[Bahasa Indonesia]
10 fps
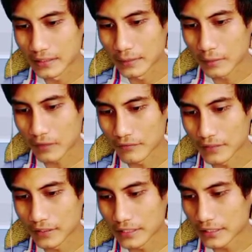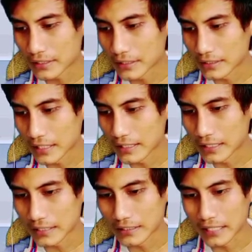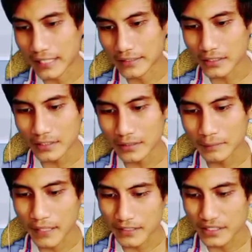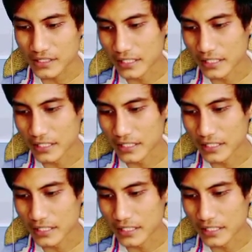Di profil ini kita lihat title, badge